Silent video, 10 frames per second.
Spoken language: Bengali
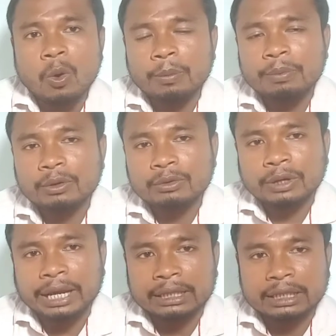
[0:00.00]
ওপিওড
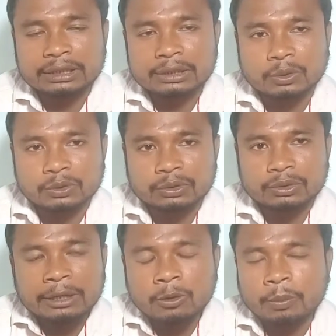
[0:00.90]
অ্যানালজেসিক ওষুধ
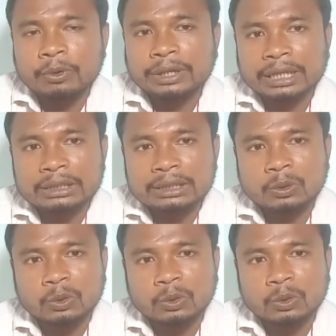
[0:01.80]
এই ওপিওড অ্যানালজেসিক